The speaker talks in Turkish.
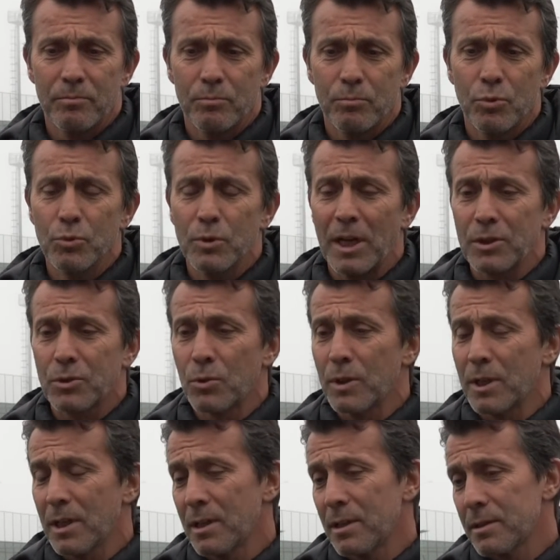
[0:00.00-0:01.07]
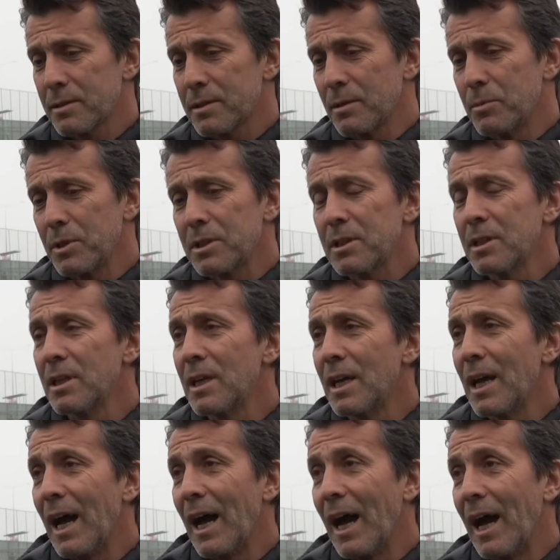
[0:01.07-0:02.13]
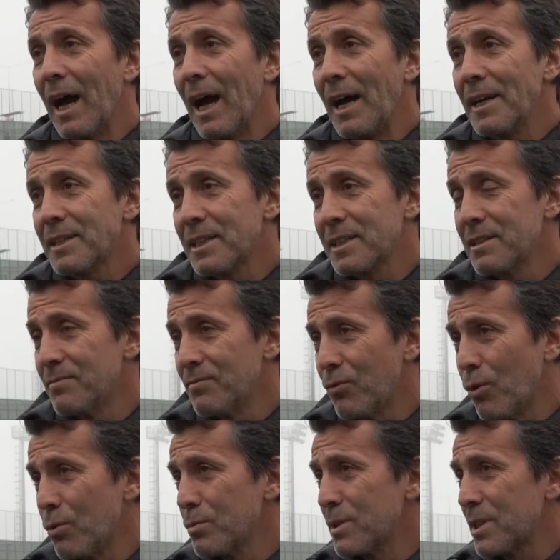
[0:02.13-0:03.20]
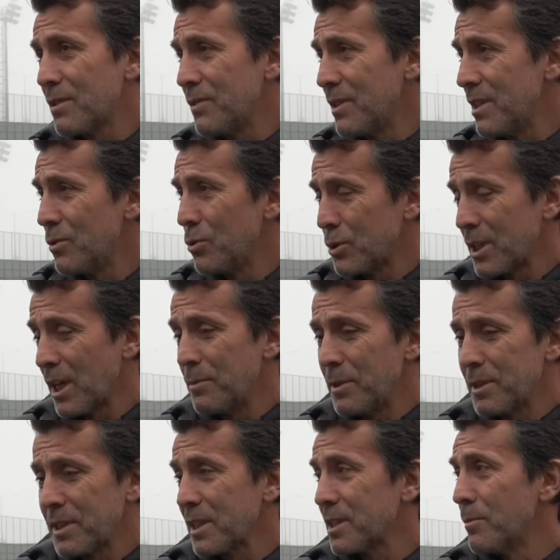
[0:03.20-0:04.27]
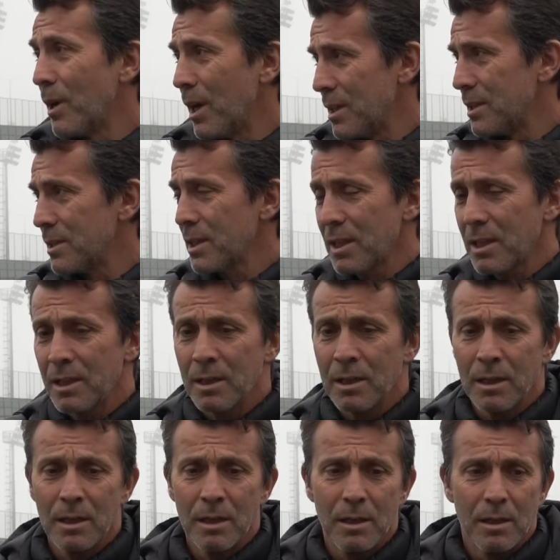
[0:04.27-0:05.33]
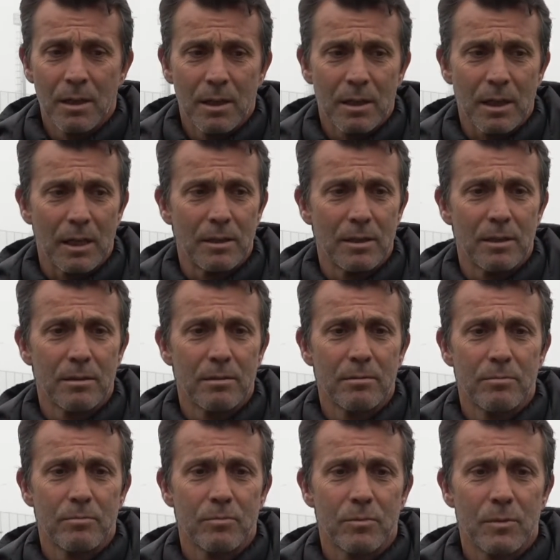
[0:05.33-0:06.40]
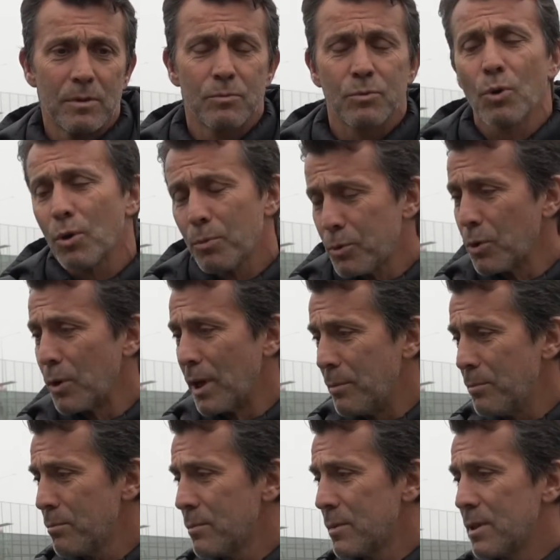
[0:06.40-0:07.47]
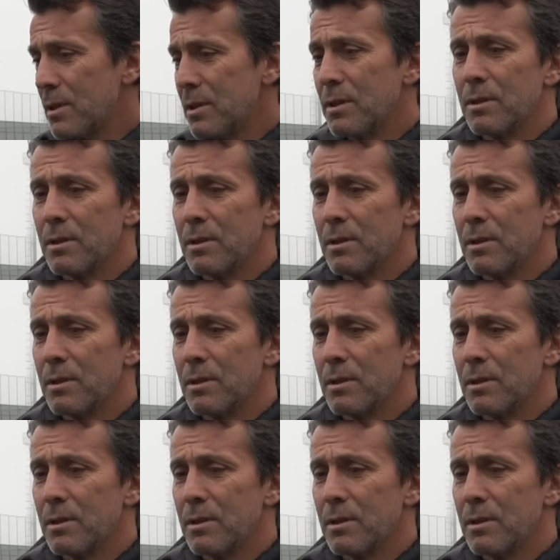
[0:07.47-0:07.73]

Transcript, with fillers: bundan sonra tabii ki herkesin form gravi yükselme takım halinde. Yani zor bir dönem, e,